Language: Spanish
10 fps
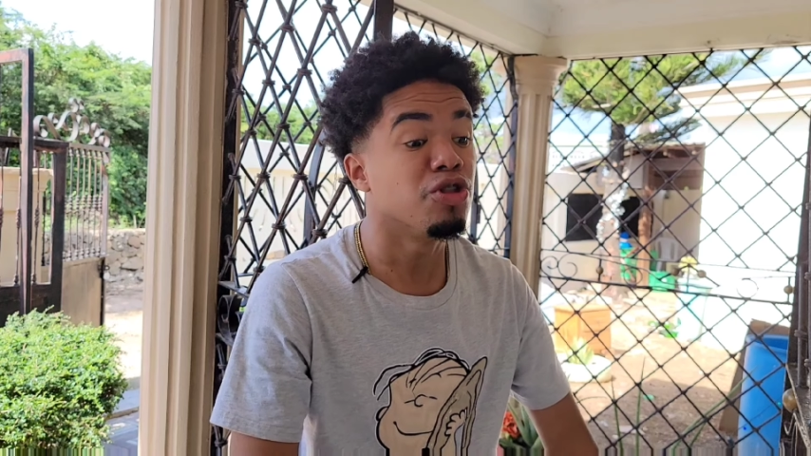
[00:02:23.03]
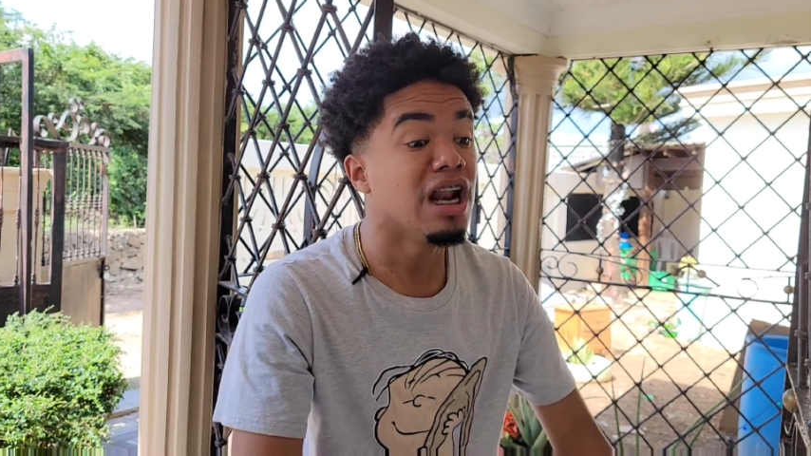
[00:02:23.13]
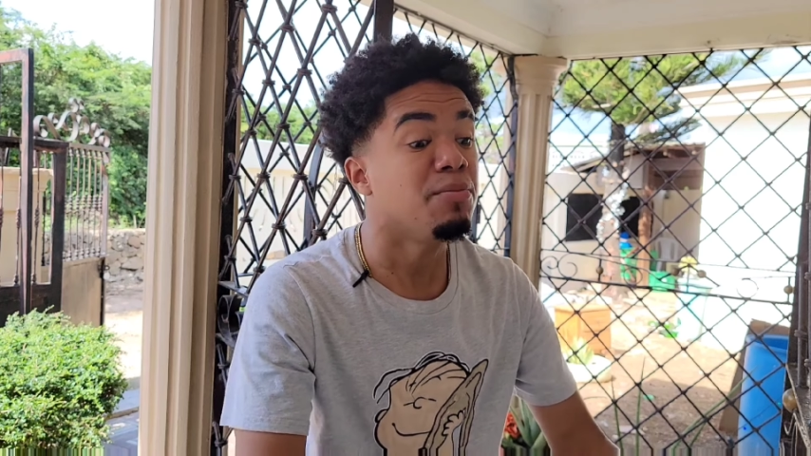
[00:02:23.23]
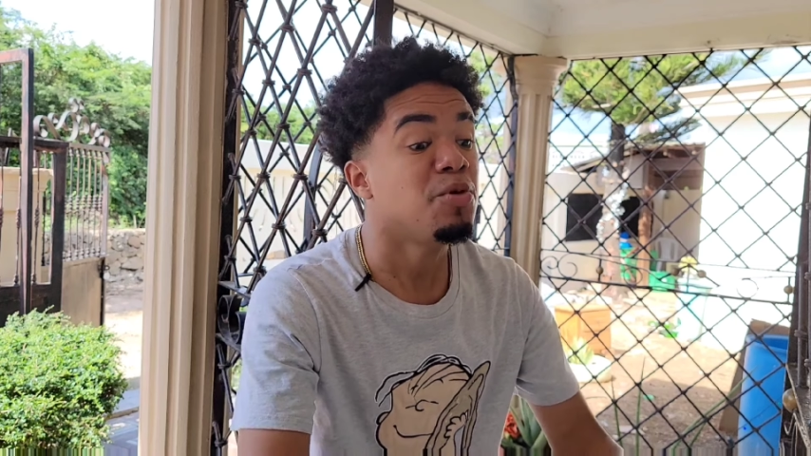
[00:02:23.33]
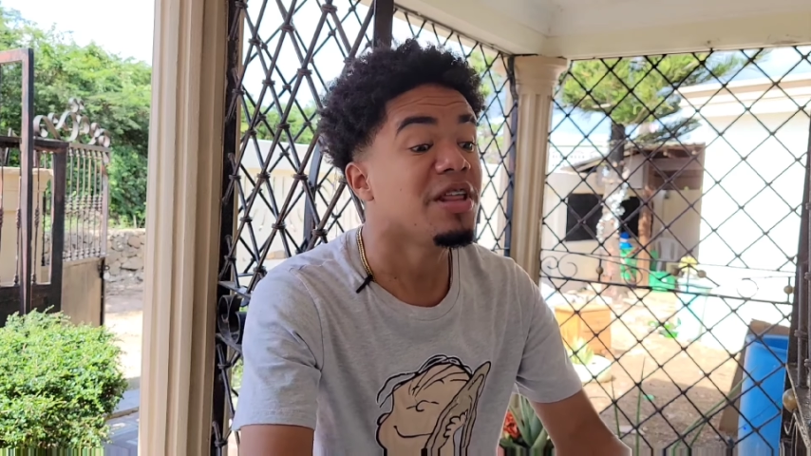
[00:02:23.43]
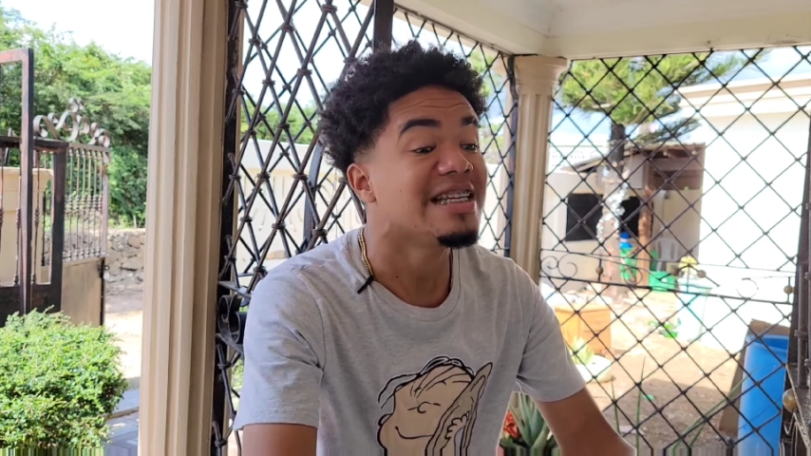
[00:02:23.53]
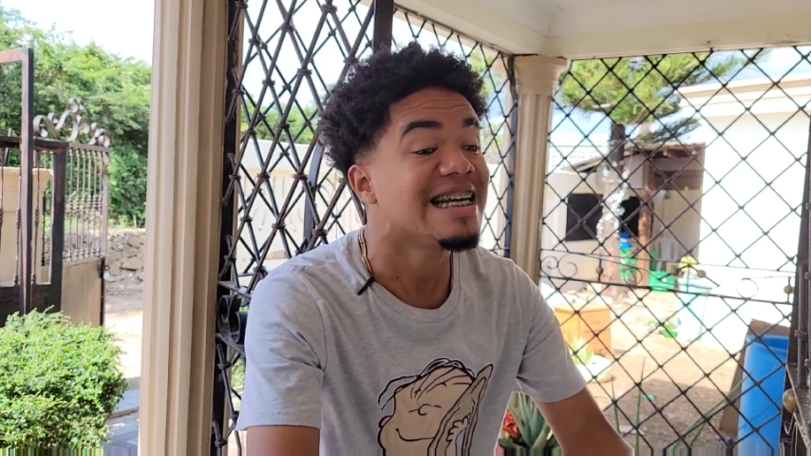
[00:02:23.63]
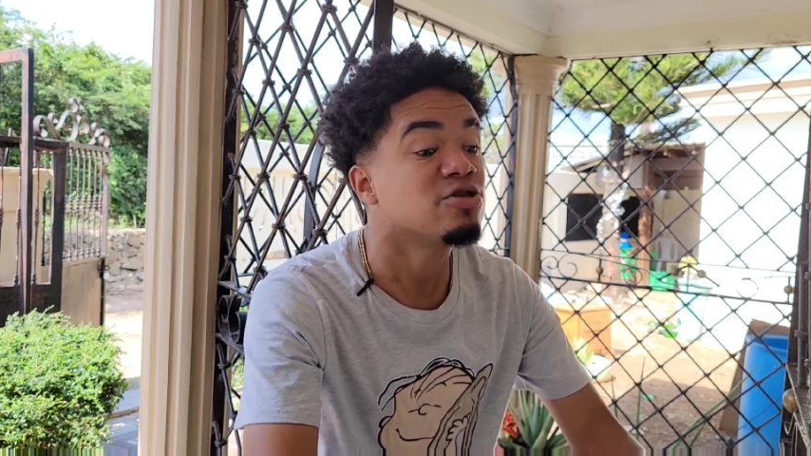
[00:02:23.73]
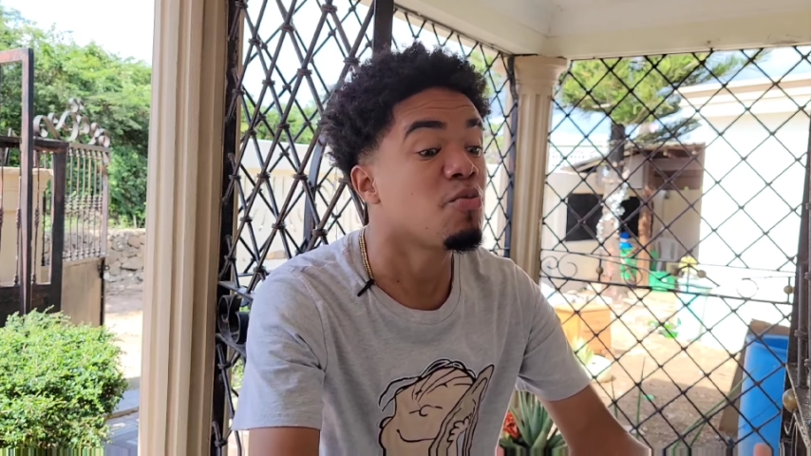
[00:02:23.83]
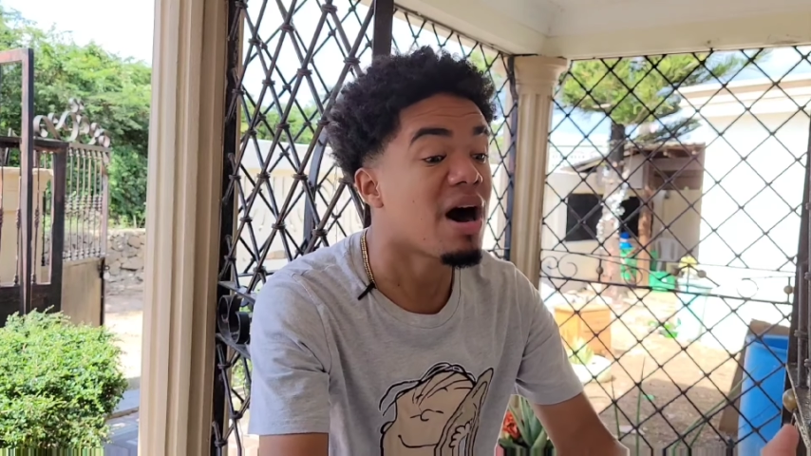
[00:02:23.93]
Usted le puede
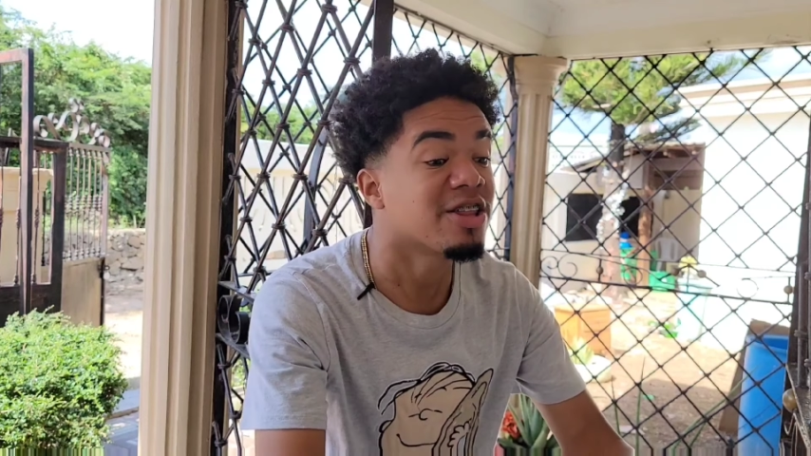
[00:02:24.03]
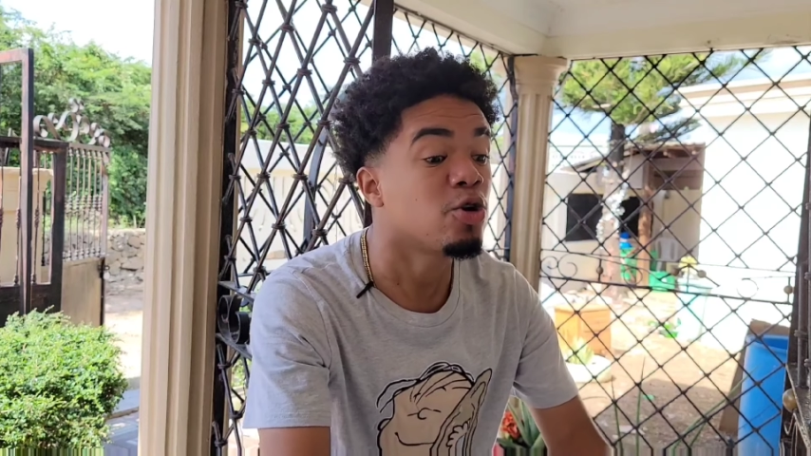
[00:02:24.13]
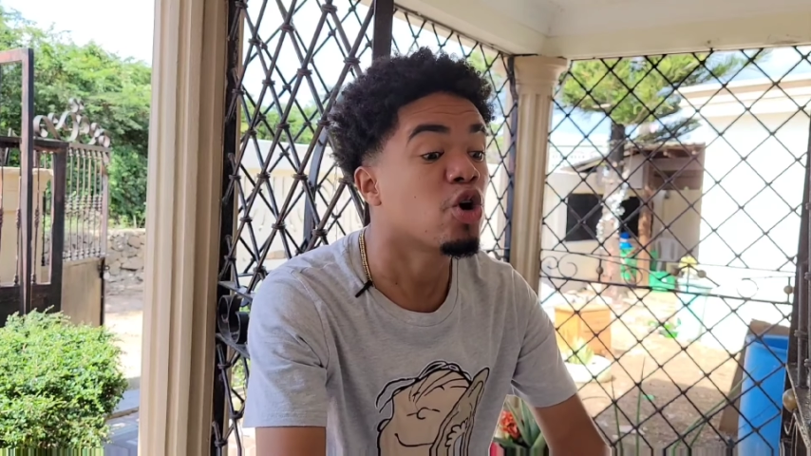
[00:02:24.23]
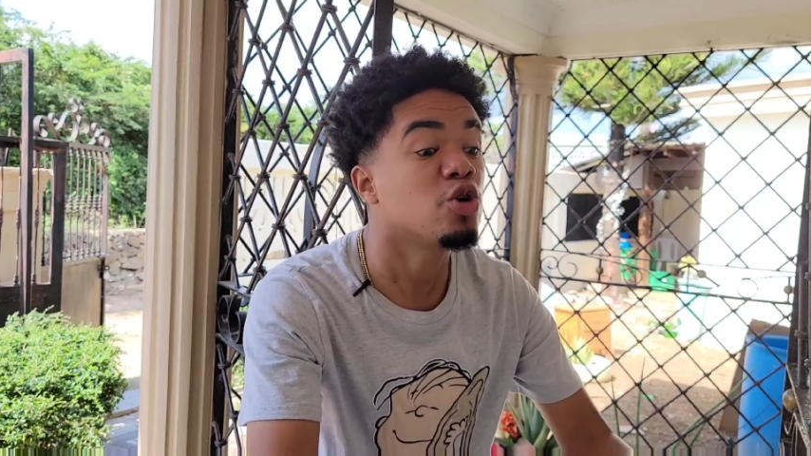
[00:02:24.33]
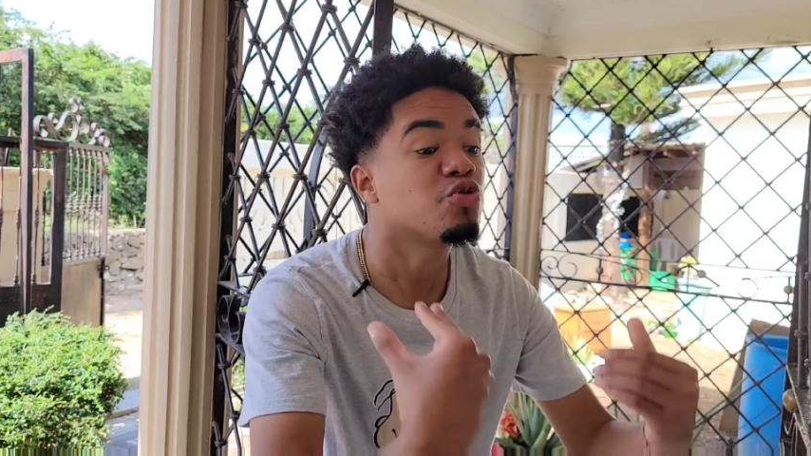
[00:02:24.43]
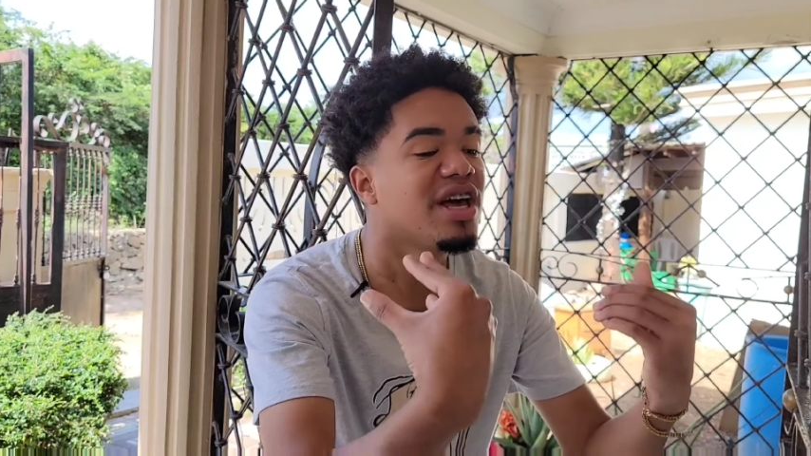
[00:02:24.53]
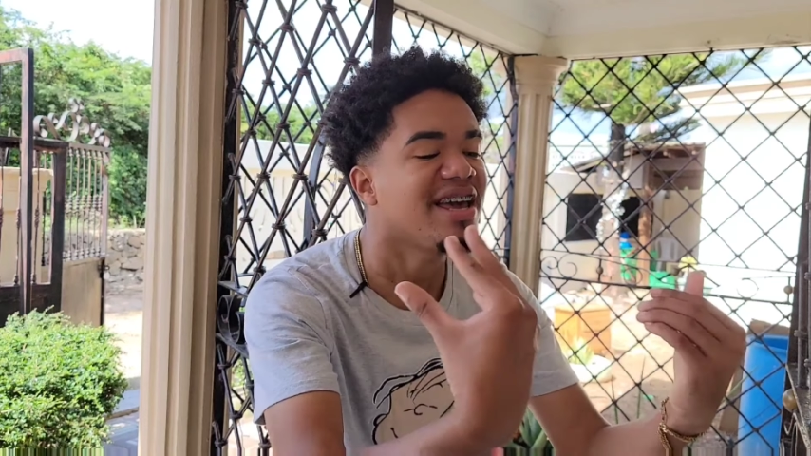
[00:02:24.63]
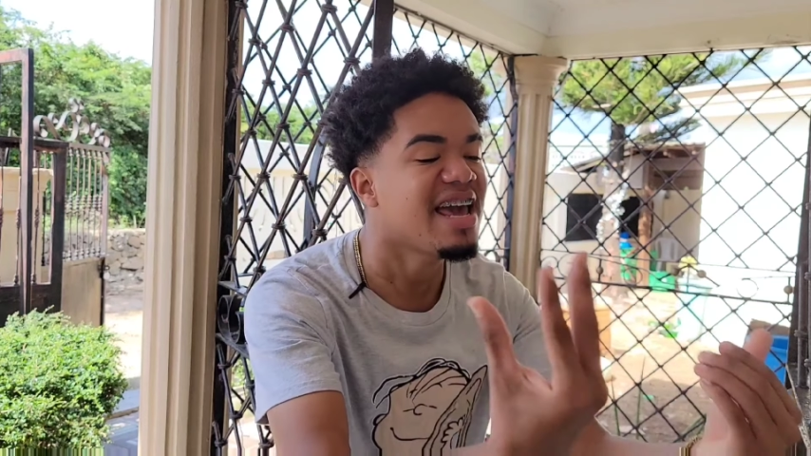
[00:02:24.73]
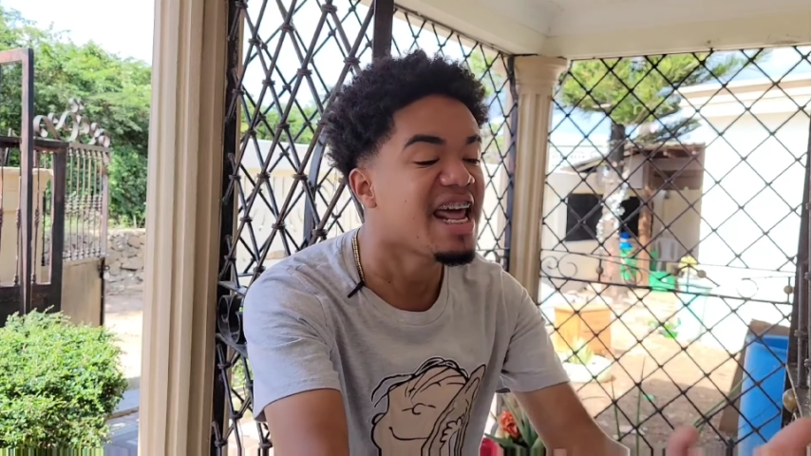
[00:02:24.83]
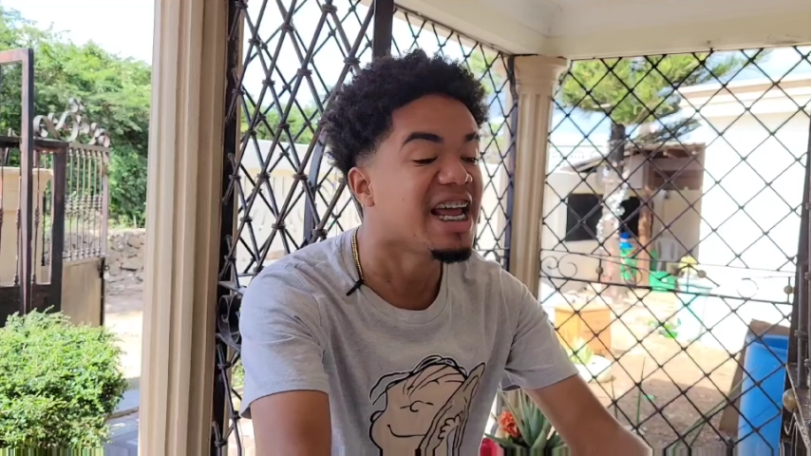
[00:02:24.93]
decir a su madre lo que
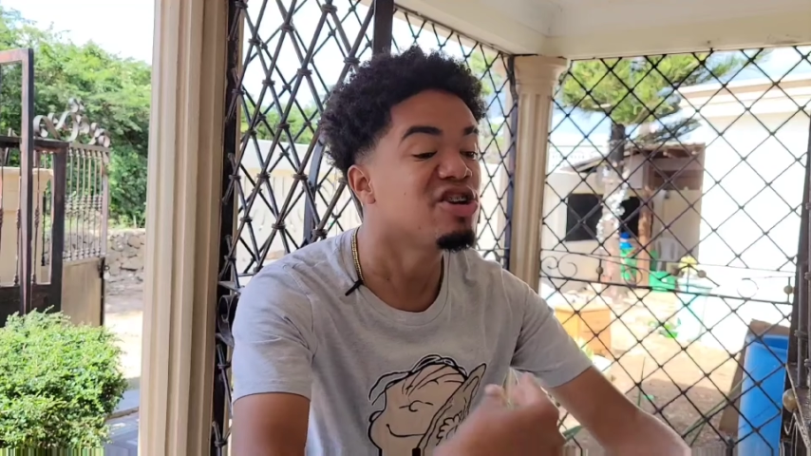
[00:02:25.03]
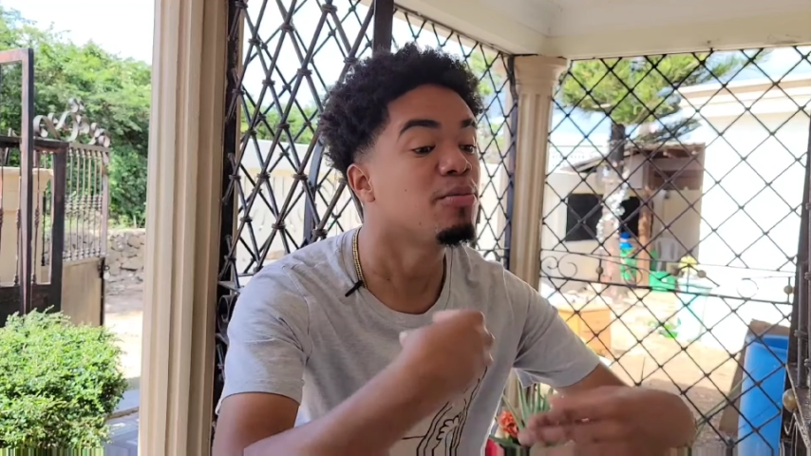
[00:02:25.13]
usted quiera.